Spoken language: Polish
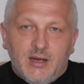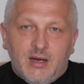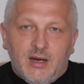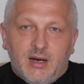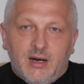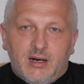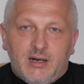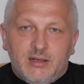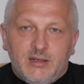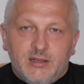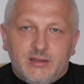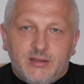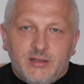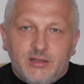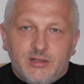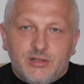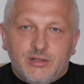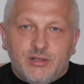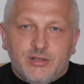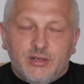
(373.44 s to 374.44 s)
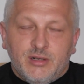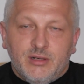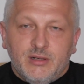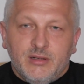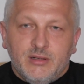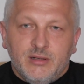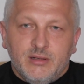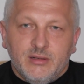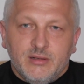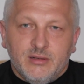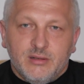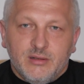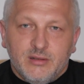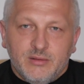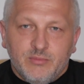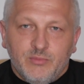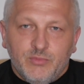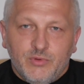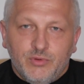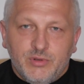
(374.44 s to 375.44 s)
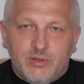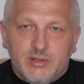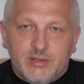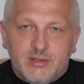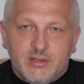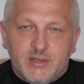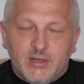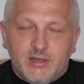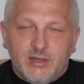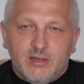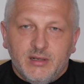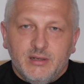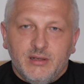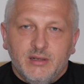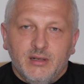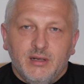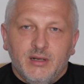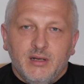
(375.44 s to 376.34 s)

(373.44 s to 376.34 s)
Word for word: ale też Bóg chce,